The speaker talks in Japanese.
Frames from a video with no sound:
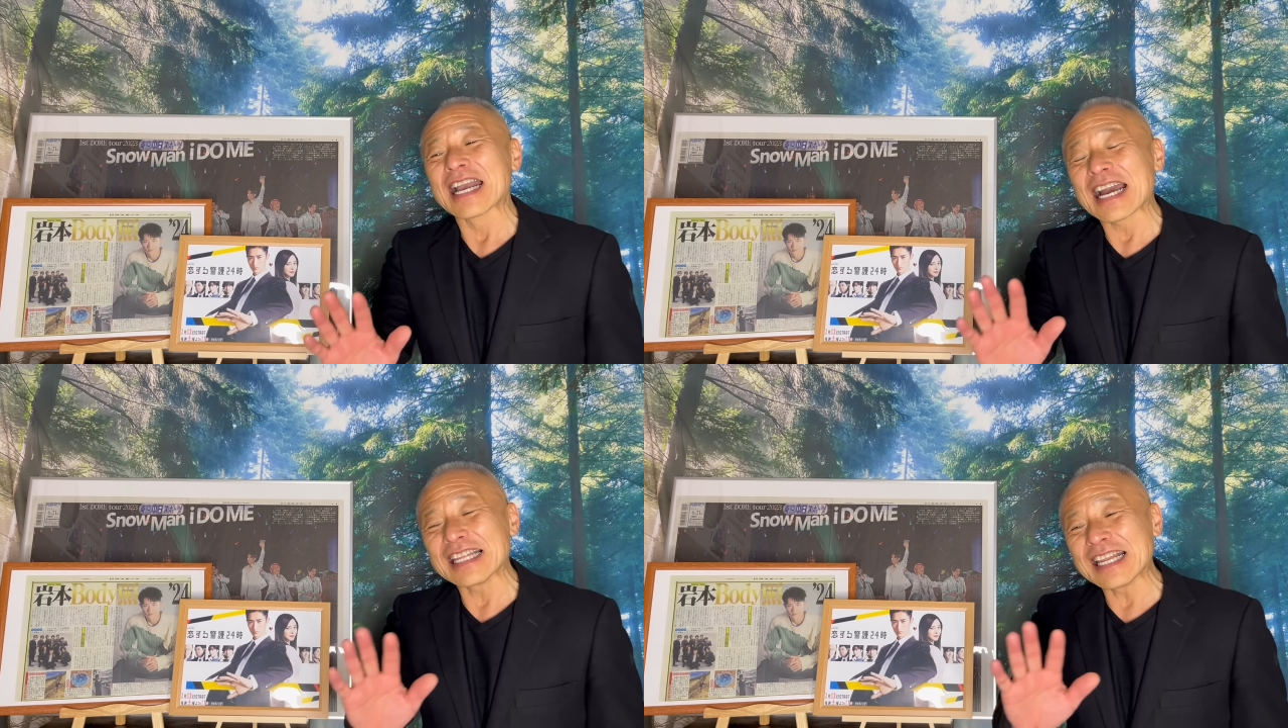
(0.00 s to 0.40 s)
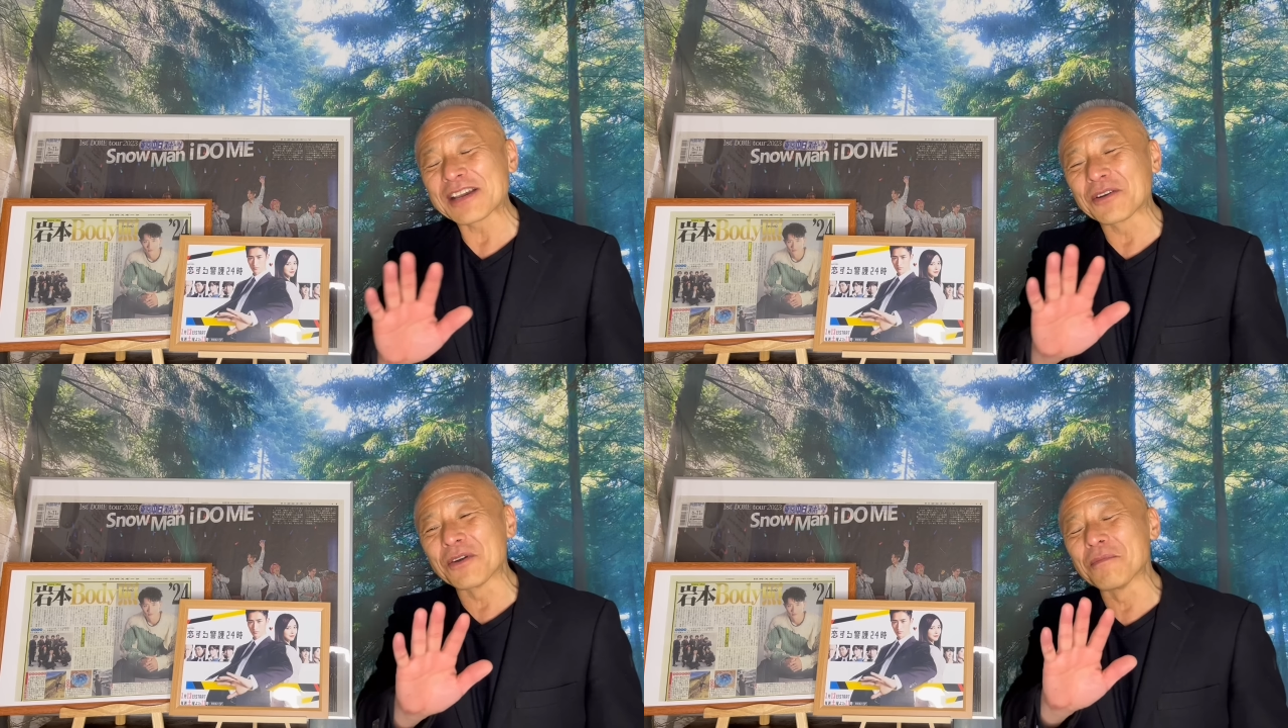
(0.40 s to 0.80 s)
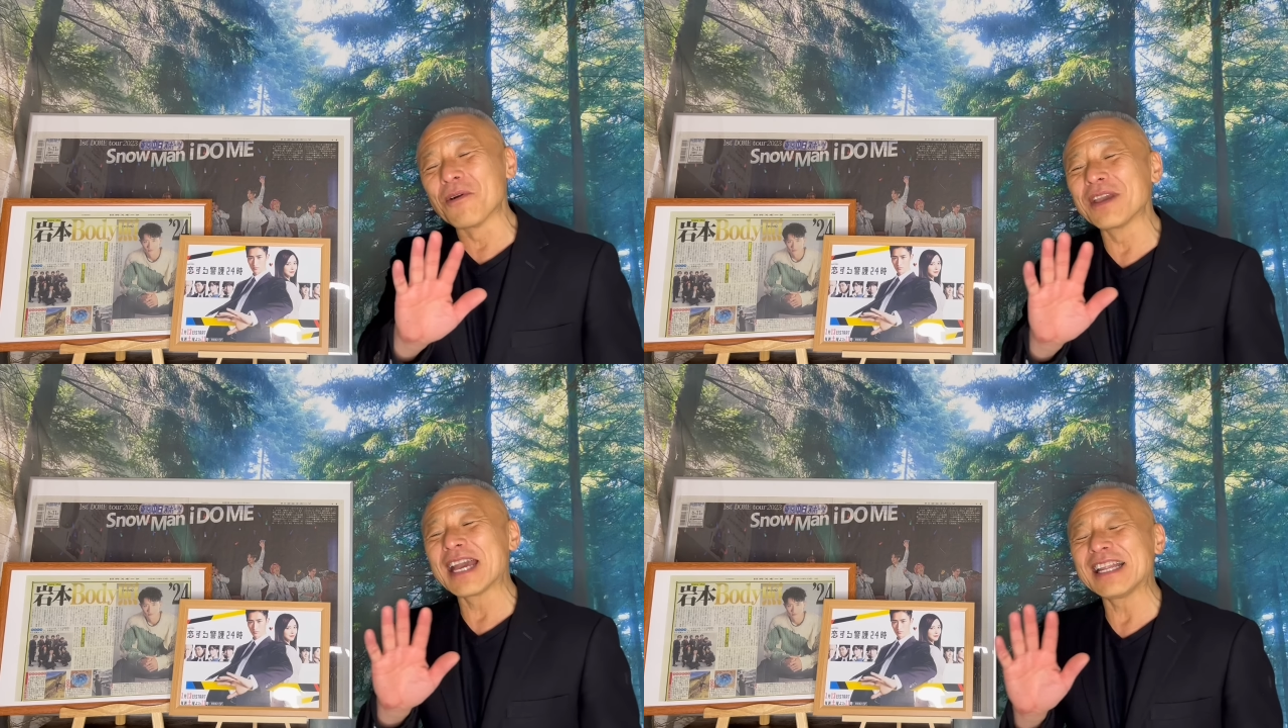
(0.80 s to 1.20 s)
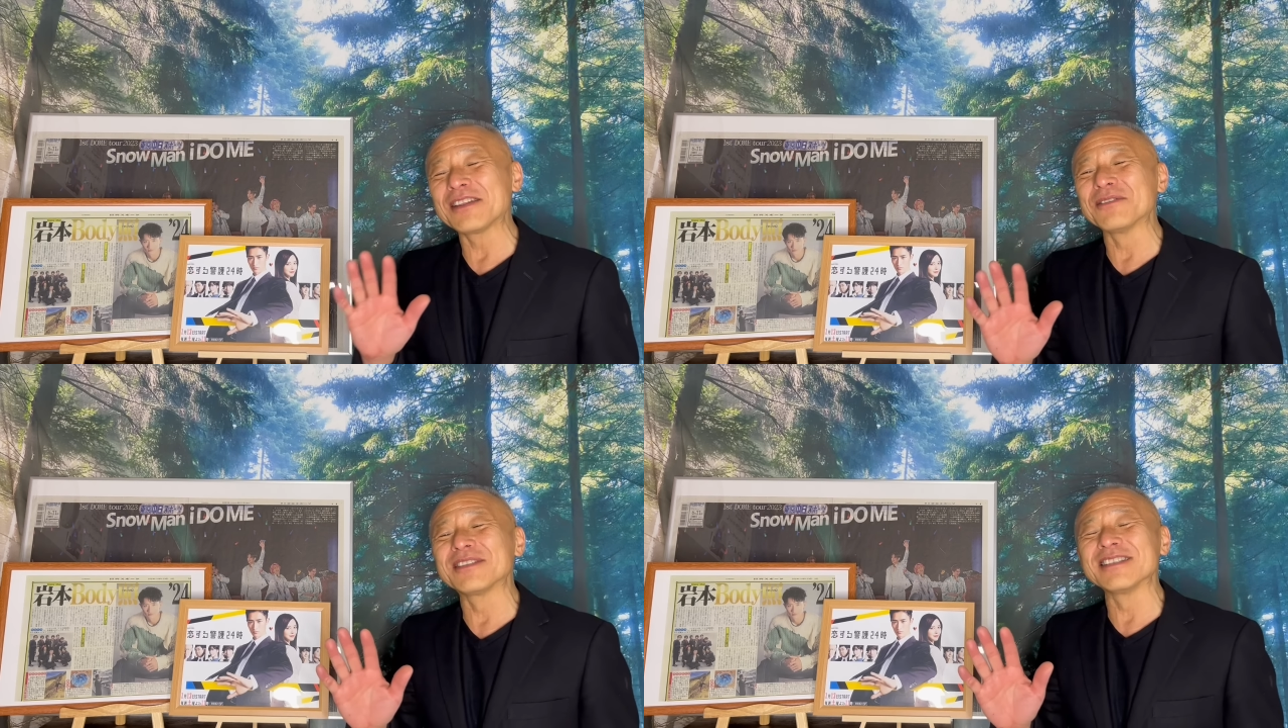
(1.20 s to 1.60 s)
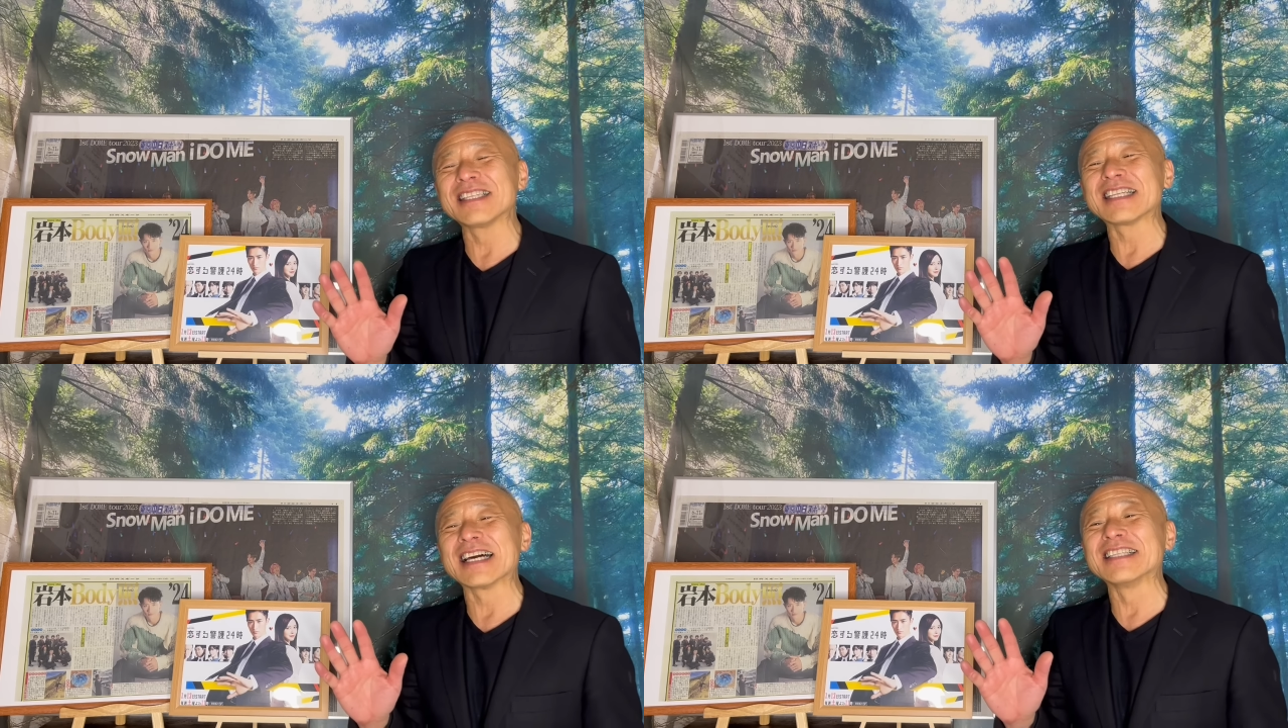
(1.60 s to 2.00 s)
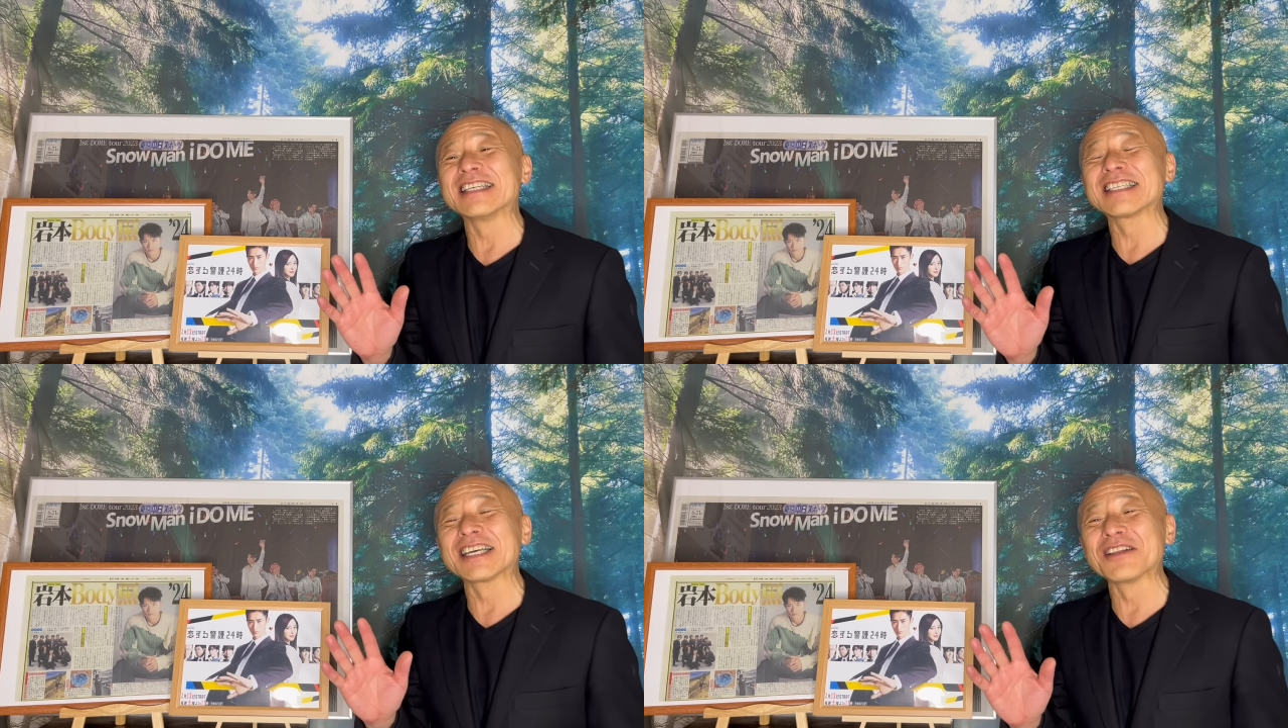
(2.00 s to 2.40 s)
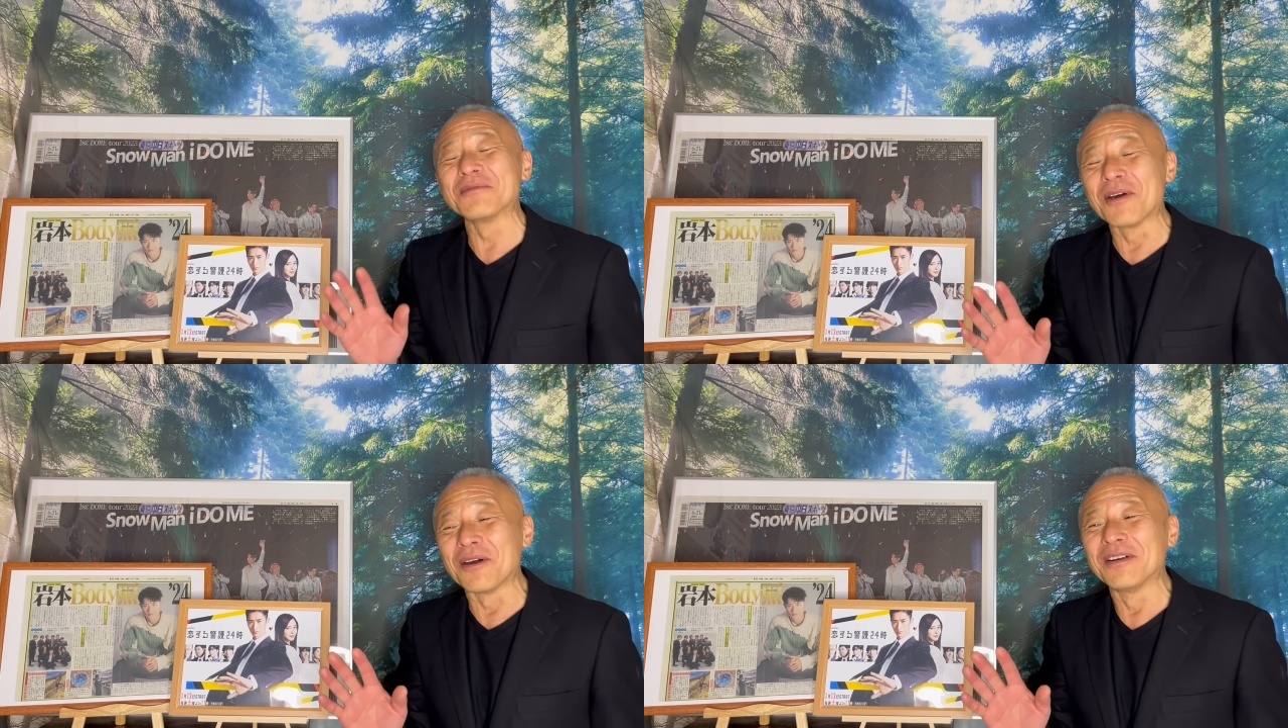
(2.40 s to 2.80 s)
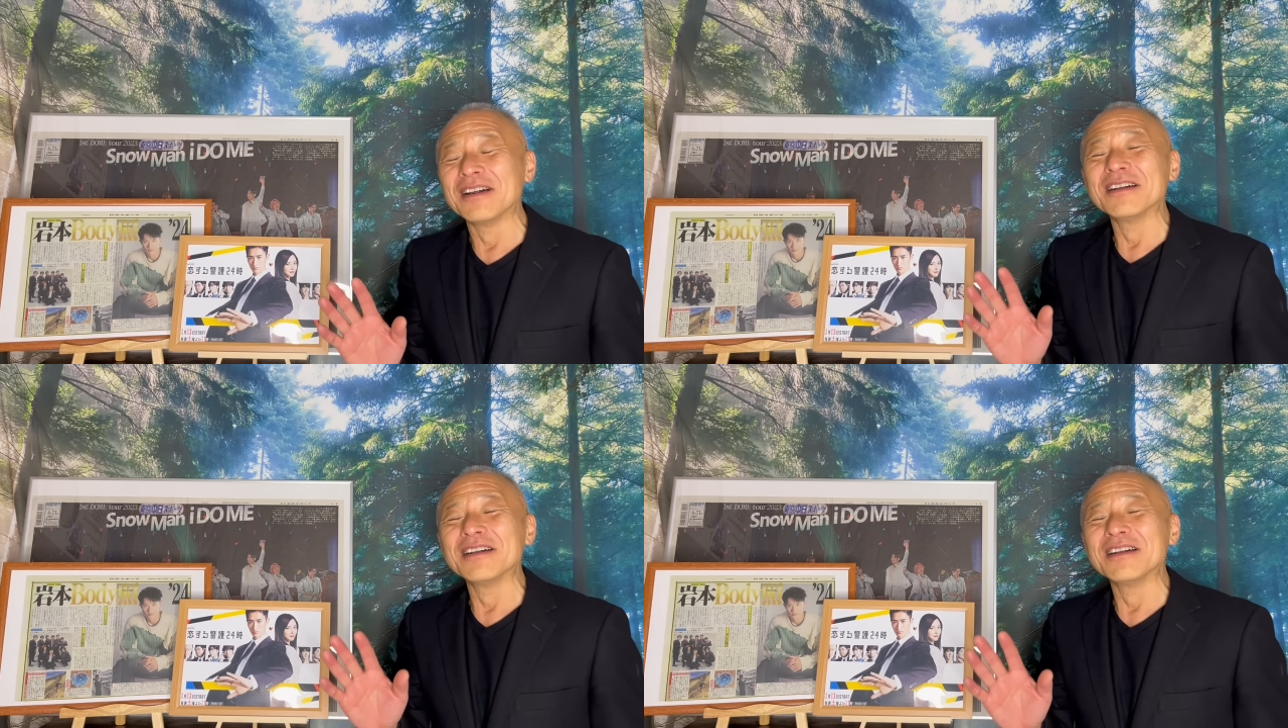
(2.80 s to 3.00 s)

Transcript: かなりこのぼんやりと写ってたんですけども、